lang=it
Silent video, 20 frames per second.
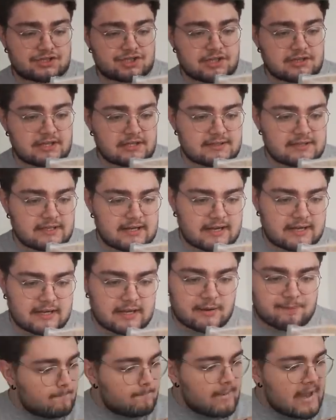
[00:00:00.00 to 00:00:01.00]
C'è da dire
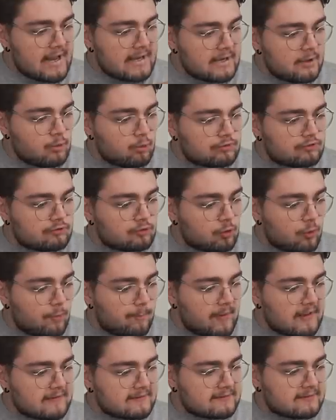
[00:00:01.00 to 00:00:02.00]
che Menilux
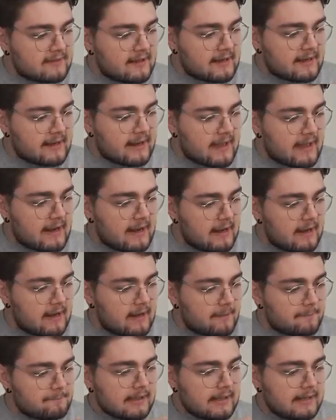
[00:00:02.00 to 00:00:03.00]
Group
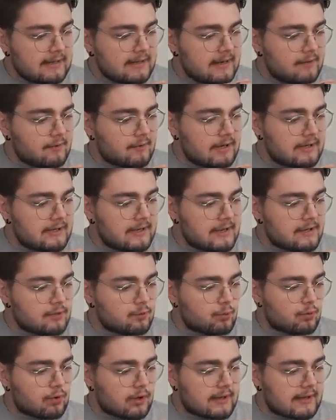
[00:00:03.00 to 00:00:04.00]
SRL, Galileo Galilei
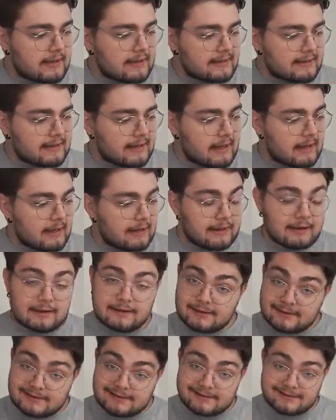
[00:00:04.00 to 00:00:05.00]
1 a Carrara.
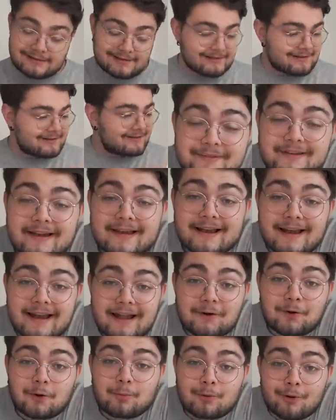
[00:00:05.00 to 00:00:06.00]
Ah, mi sa che
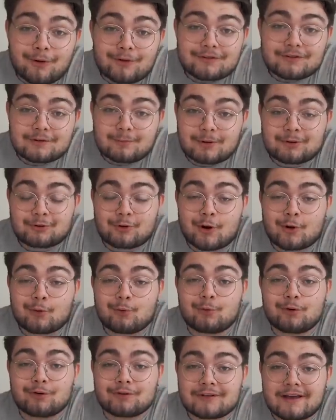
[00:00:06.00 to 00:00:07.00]
l'anno prossimo andrò a
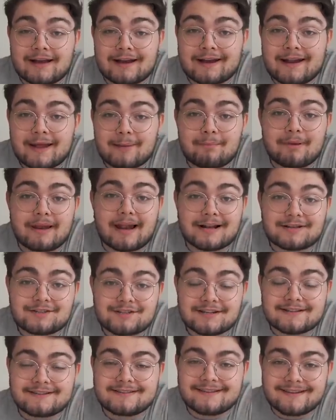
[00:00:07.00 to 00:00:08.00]
curiosare nei
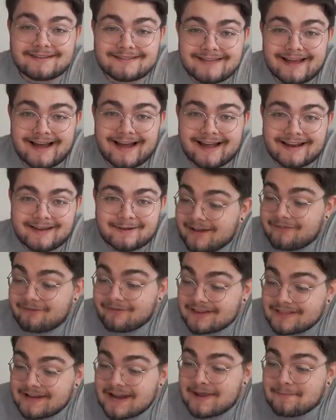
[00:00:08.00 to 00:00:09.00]
bilanci aziendali e
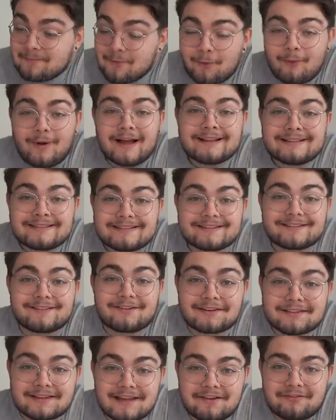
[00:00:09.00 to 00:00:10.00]
vedremo quanti
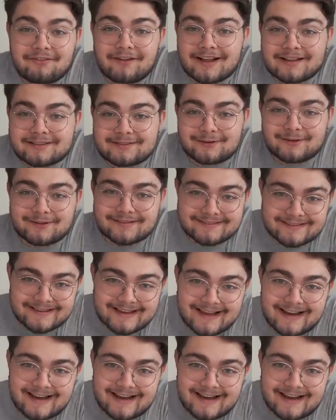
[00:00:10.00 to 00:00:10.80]
sordi hai fatto con queste